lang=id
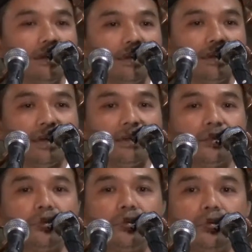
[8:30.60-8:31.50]

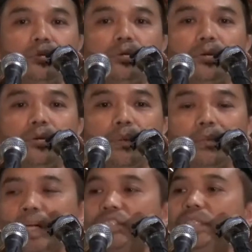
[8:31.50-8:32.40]
yaitu
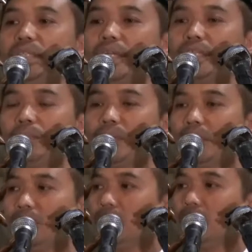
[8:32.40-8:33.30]
bermaksiat
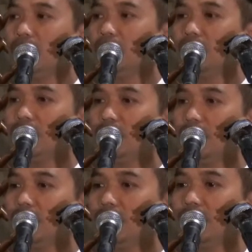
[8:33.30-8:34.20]
kepada Allah
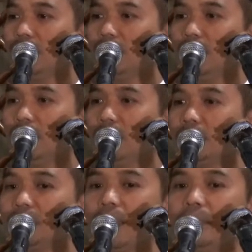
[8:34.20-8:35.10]

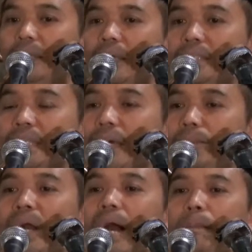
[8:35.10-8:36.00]

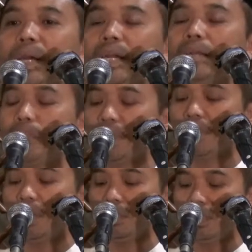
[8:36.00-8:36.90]
senantiasa mengabaikan
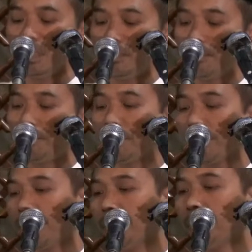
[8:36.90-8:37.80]
perintah Allah
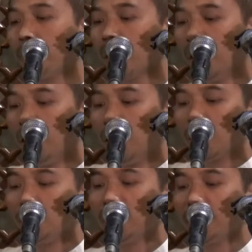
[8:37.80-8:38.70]

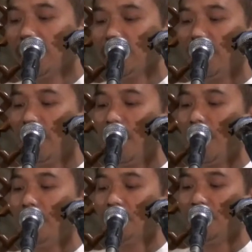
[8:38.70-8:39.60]
Kemudian ya
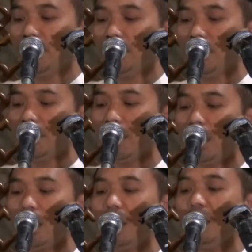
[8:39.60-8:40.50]
abati ini
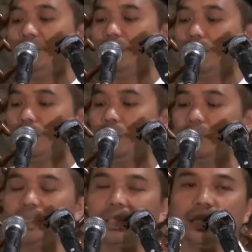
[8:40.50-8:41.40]

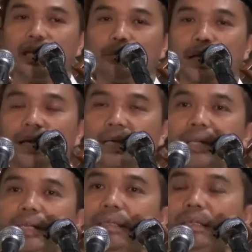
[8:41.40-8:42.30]
akhafu. Ini yang menarik
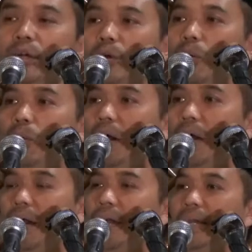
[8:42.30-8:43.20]
ya.
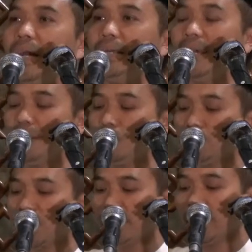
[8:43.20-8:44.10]
Wahai
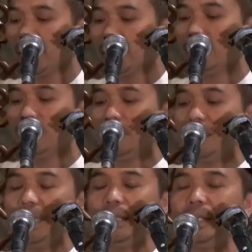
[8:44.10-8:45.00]
ayahku sayang,
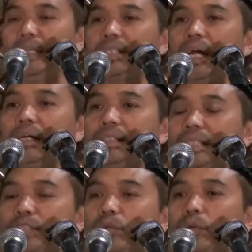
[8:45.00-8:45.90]
ini
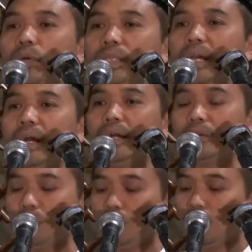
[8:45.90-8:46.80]
sesungguhnya
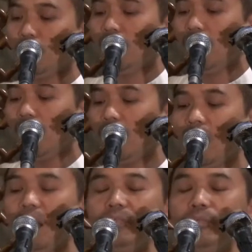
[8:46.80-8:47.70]
aku
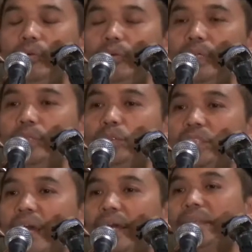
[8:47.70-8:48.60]
akhafu itu
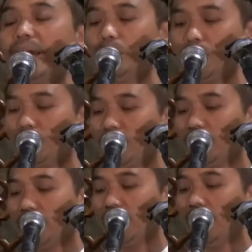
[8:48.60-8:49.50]
sangat takut
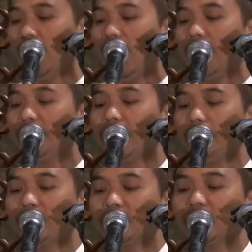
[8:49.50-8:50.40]
ya.
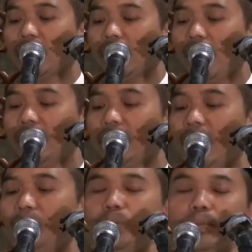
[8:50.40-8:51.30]
Ayyamassaka
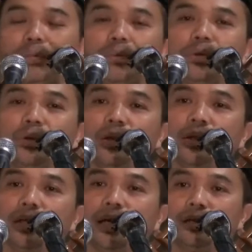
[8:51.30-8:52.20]
adzabun
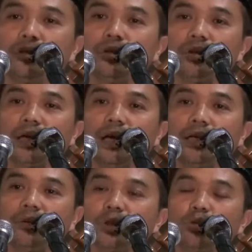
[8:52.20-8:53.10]
yaitu
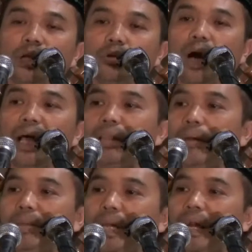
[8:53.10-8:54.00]
terhadap suatu
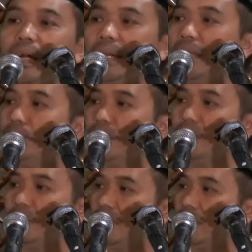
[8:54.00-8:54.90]
azab yang akan me,
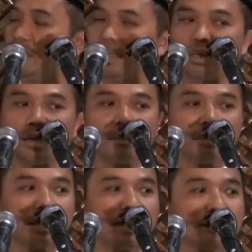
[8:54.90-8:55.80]

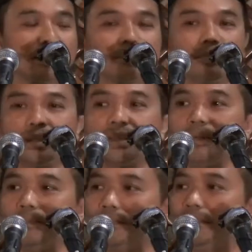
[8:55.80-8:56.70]
apa ya
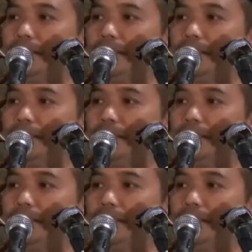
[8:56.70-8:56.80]
semacam